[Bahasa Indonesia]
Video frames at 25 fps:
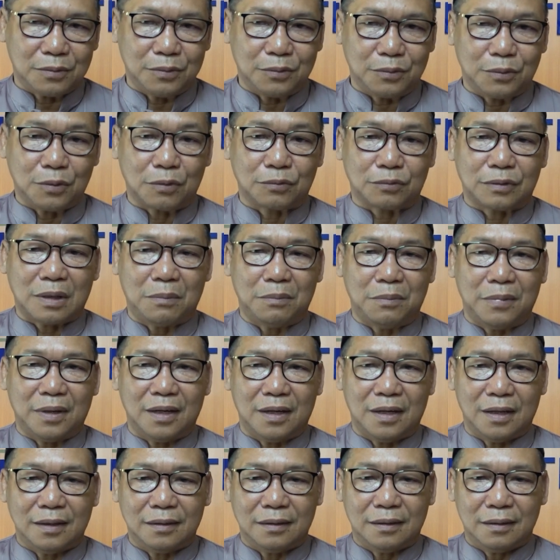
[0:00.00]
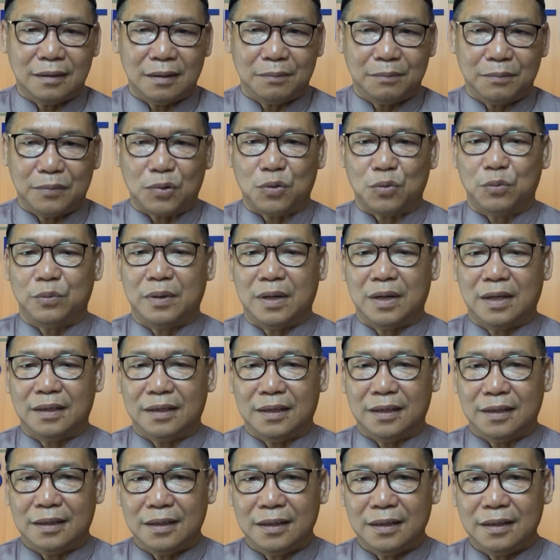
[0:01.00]
untuk tambahan perubahan
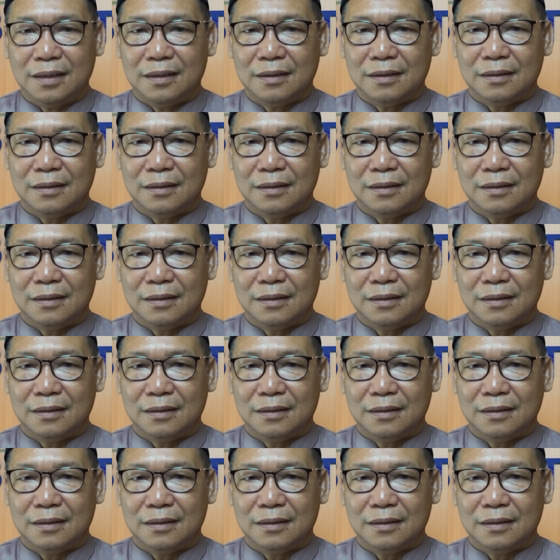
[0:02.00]
ini.